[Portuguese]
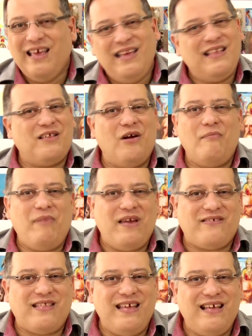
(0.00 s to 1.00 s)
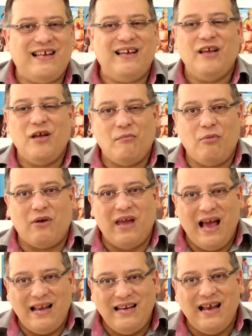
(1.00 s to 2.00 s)
Isso é uma besteira, porque
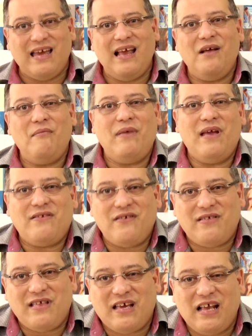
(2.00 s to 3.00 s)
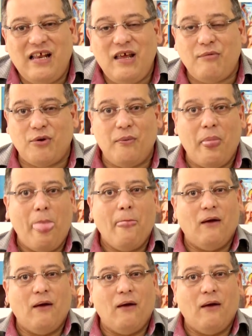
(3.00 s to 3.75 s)
ali naquele ambiente de desequilíbrio,